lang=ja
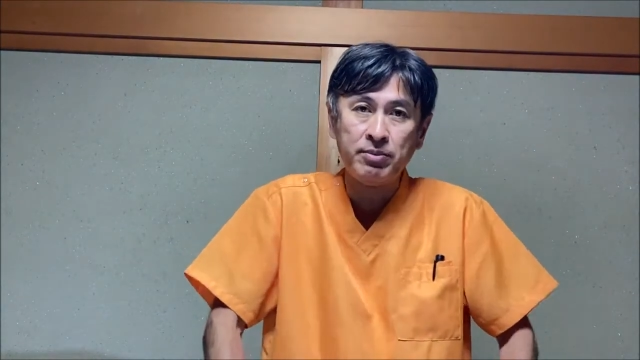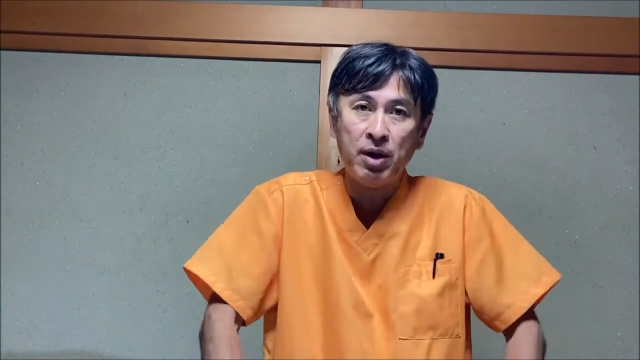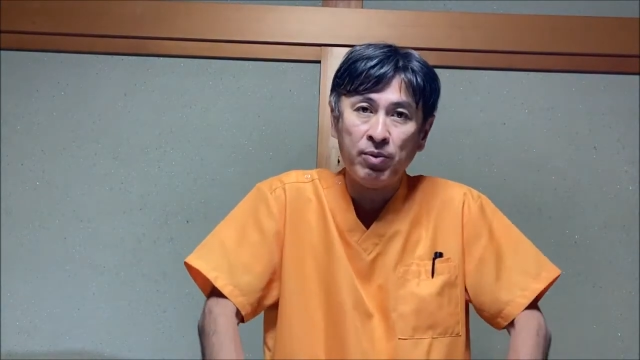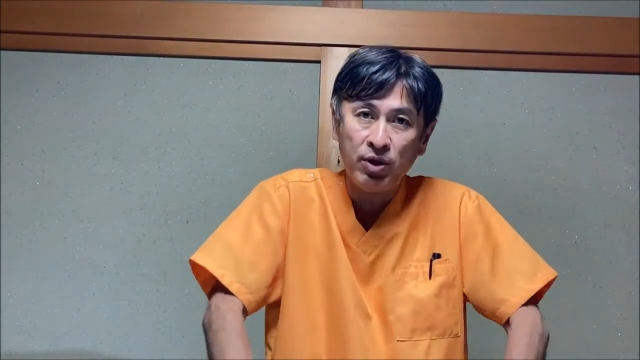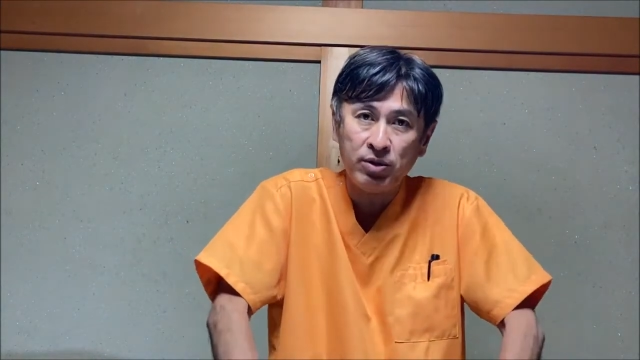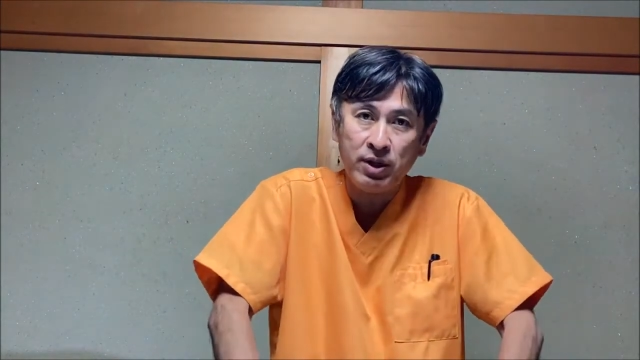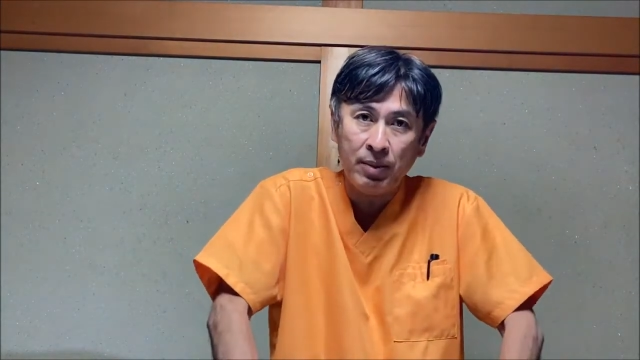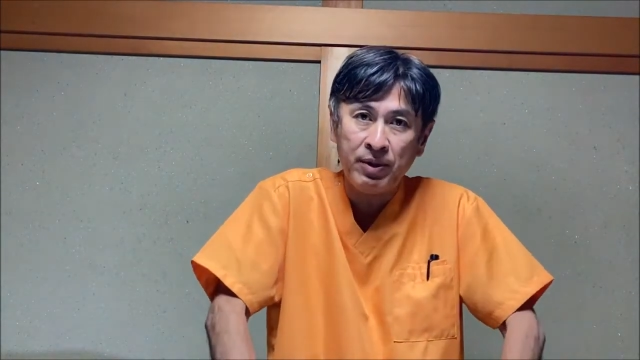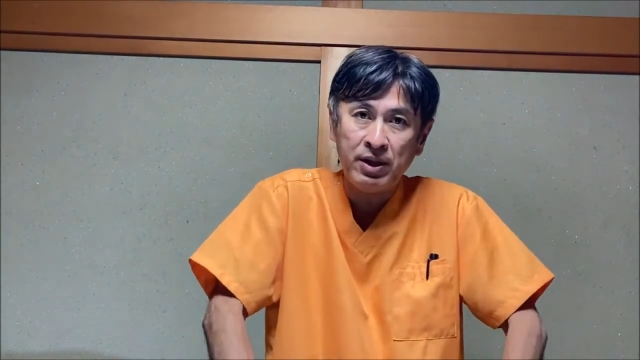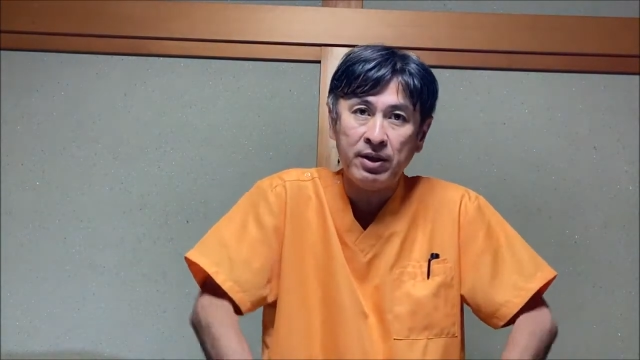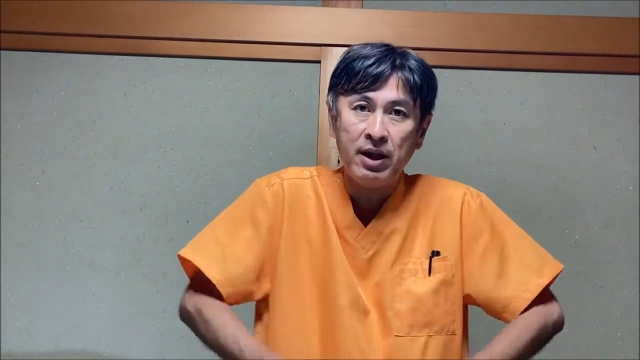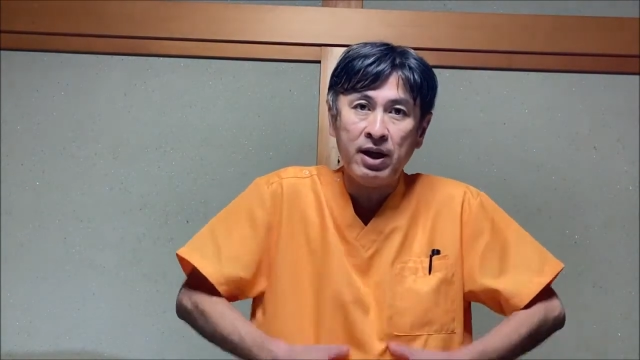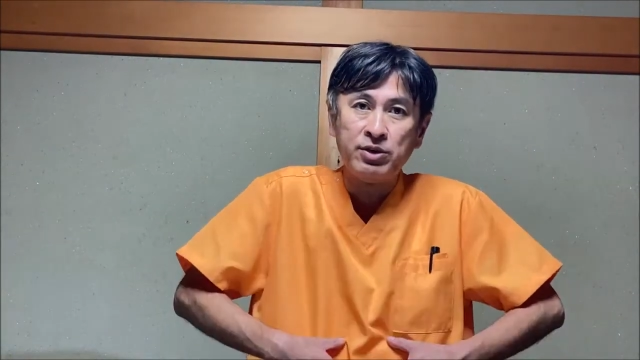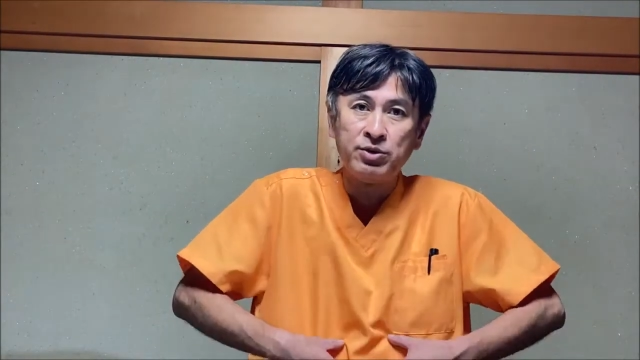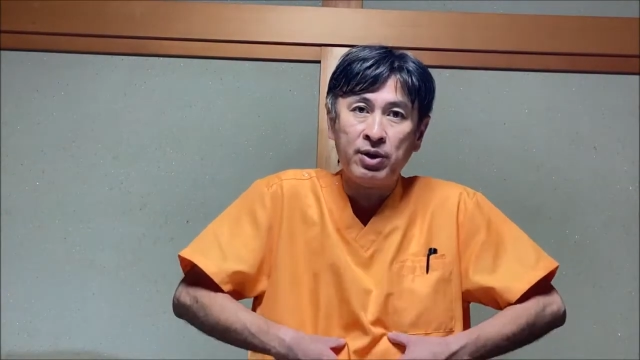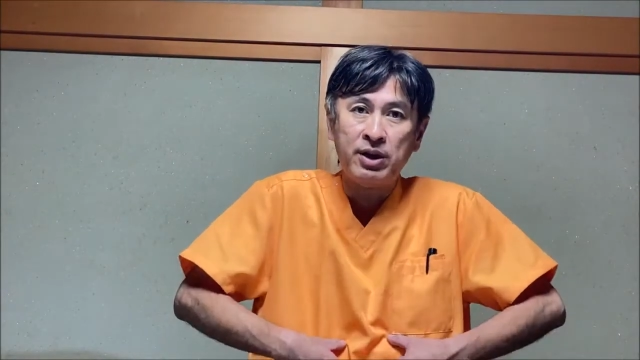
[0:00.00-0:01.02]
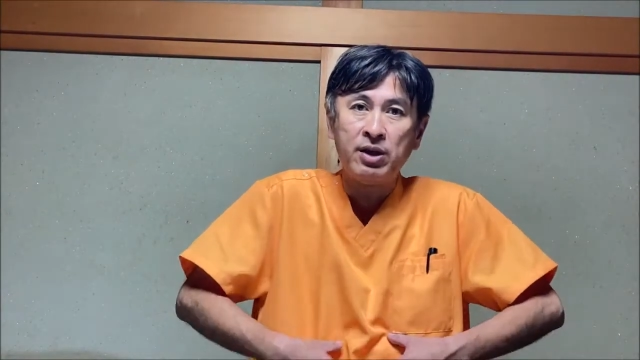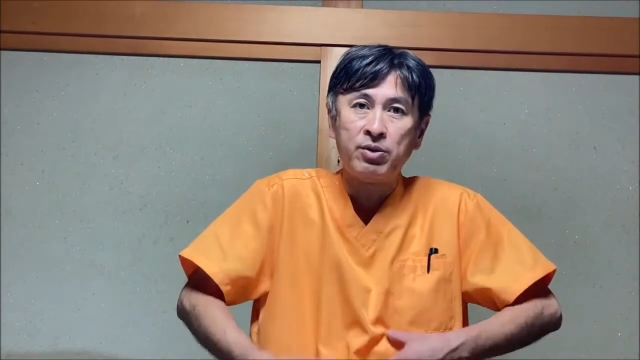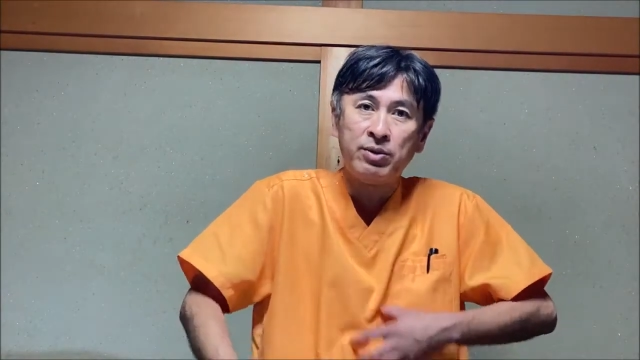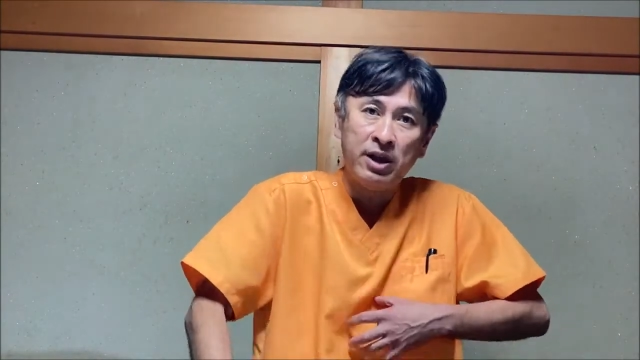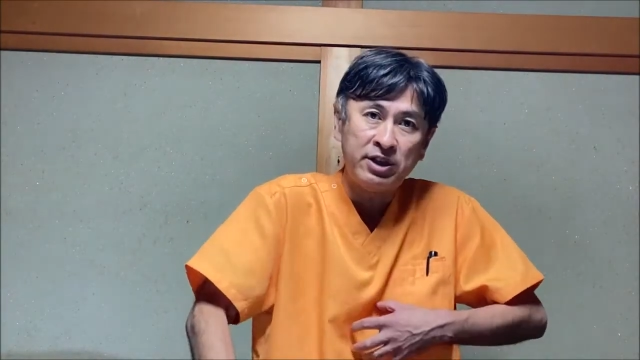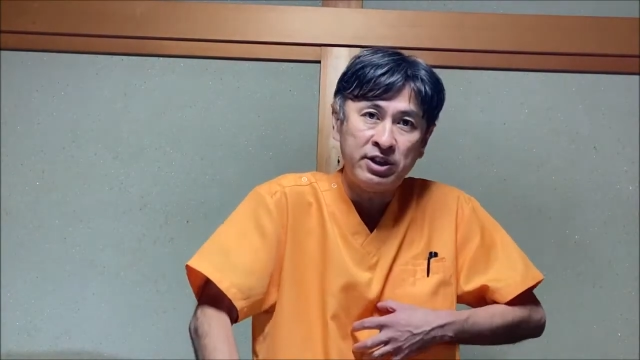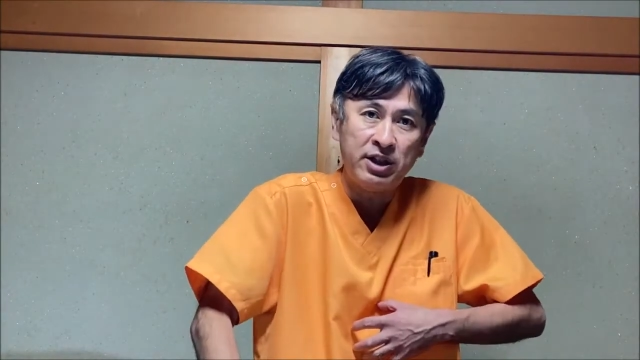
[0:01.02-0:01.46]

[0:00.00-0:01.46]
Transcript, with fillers: 守るために内臓がね、こうね